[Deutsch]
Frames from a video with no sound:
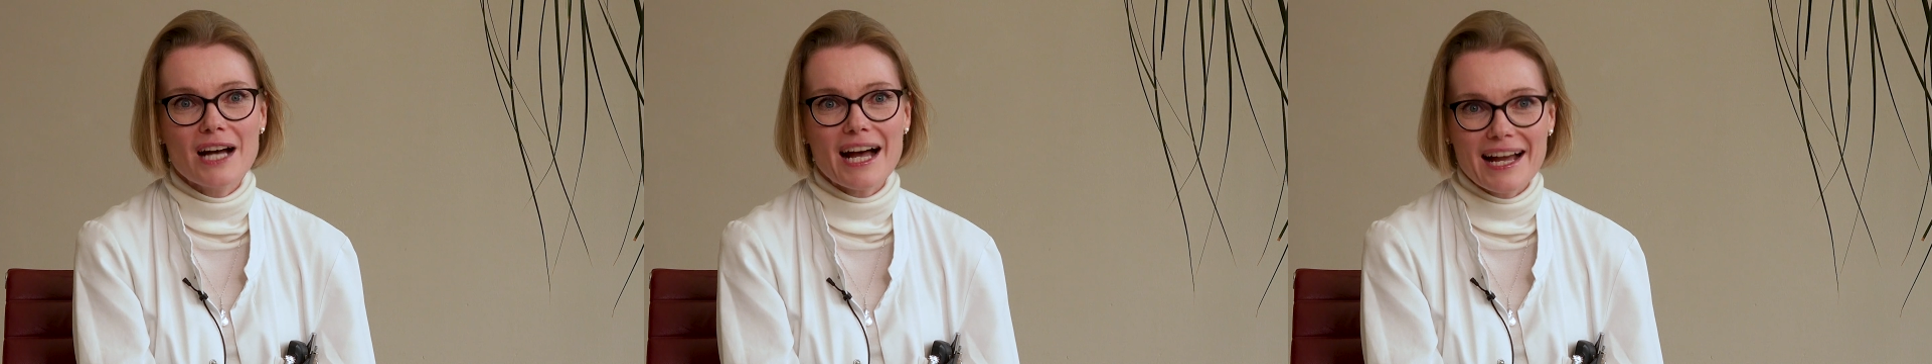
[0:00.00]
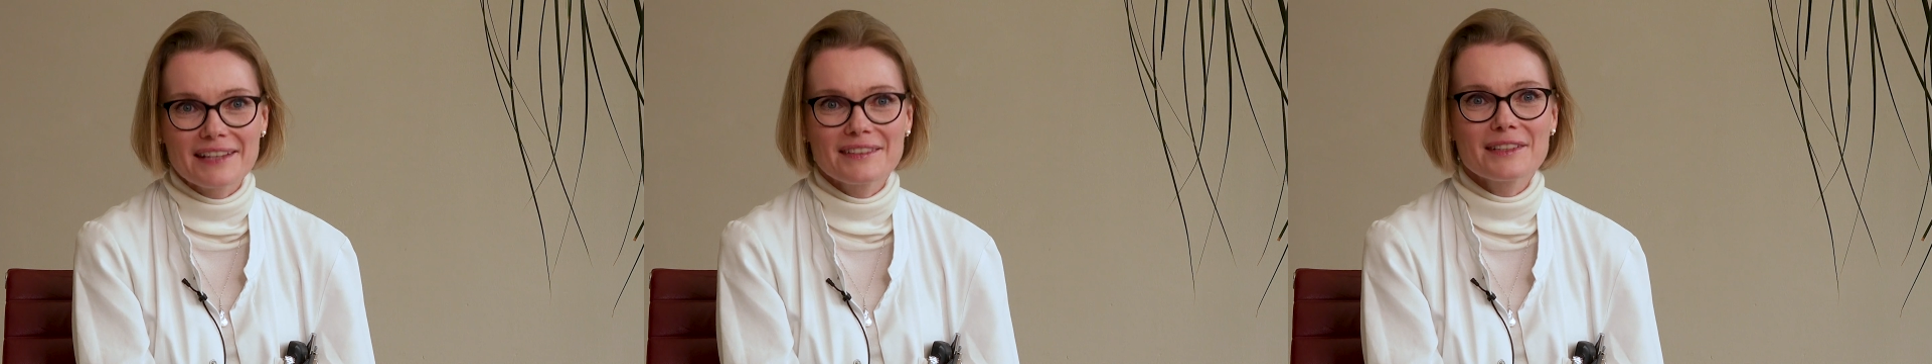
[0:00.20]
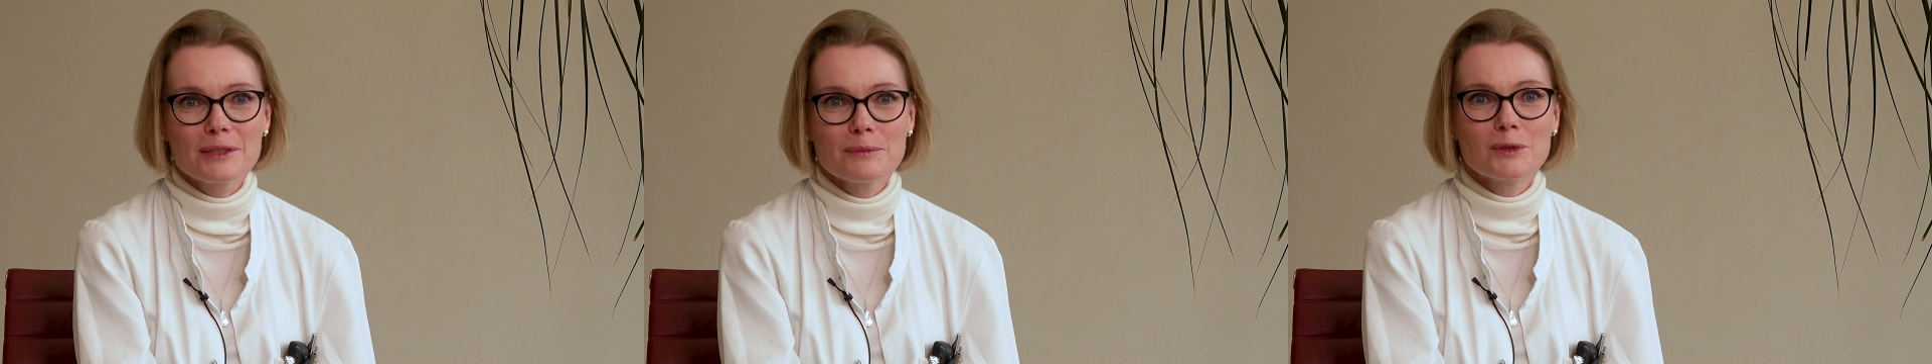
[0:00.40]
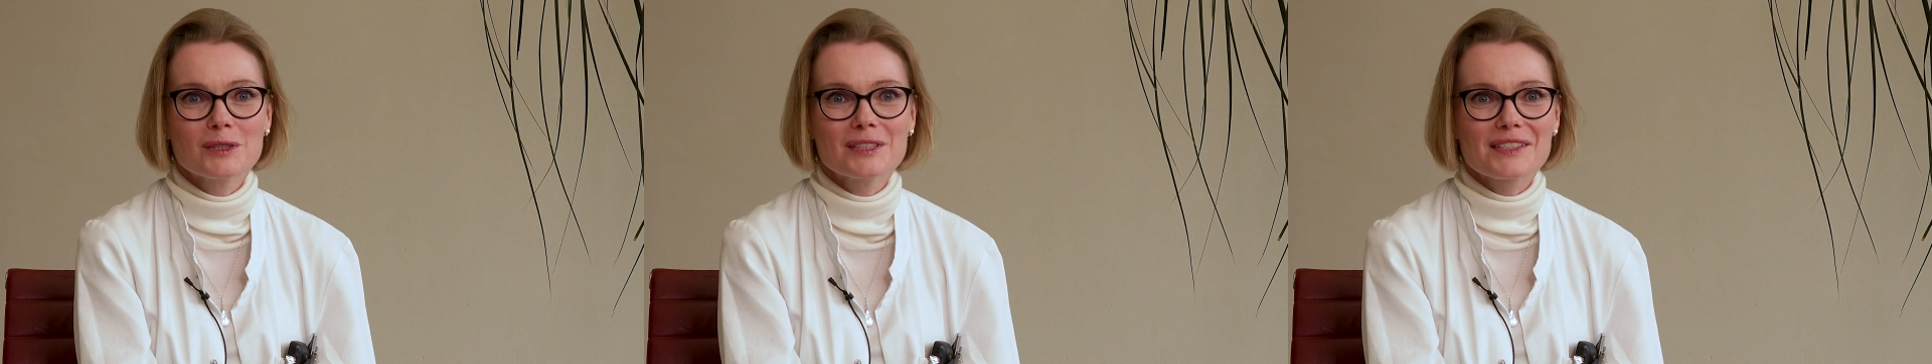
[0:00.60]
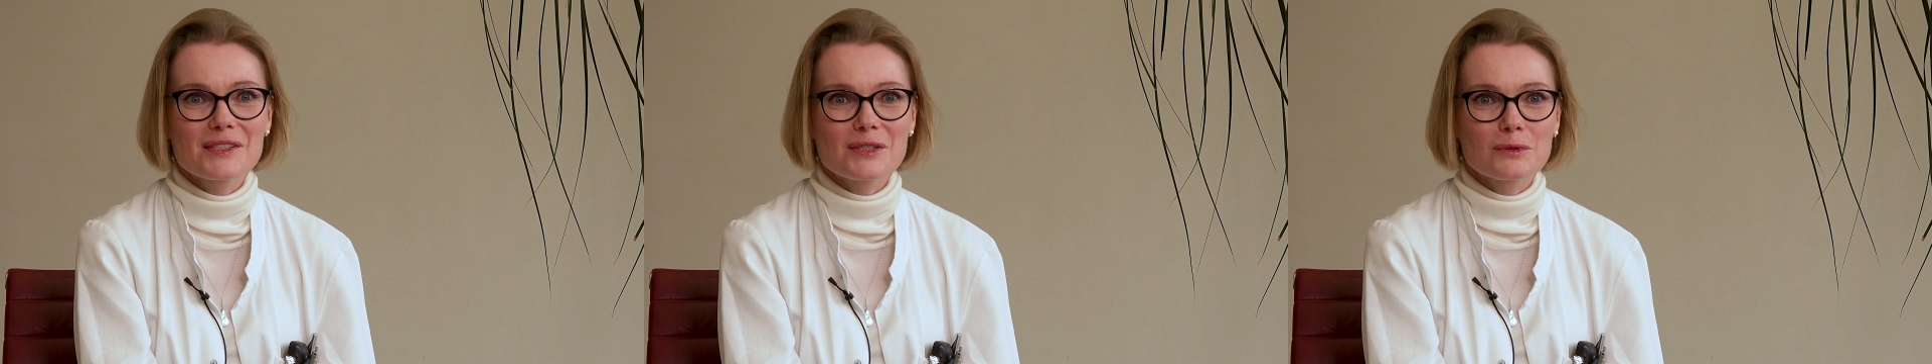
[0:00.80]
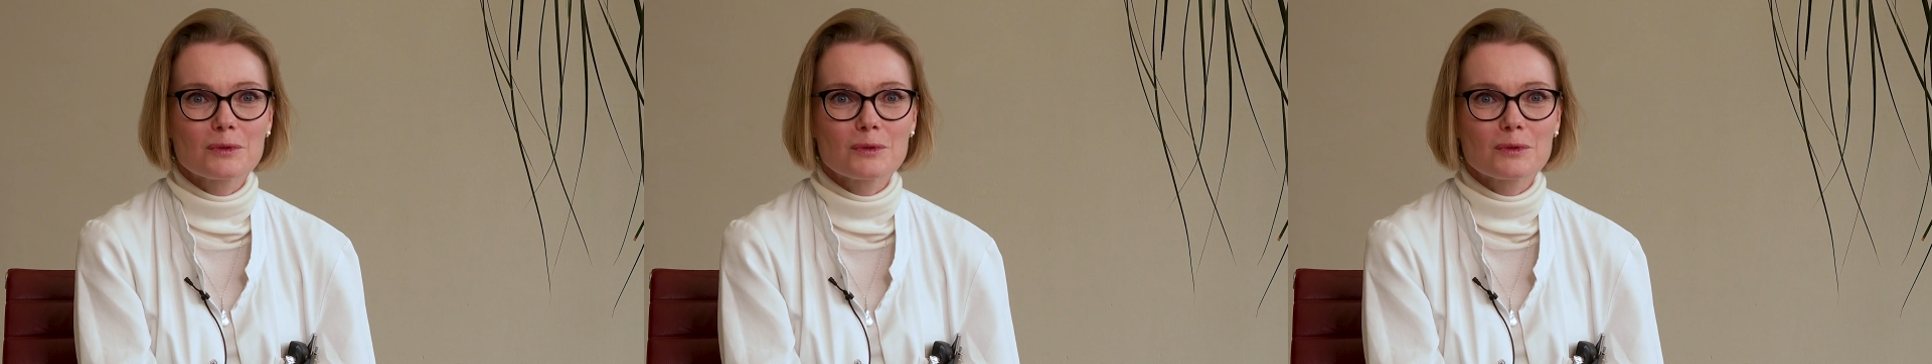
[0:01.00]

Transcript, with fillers: Eindämmung dieser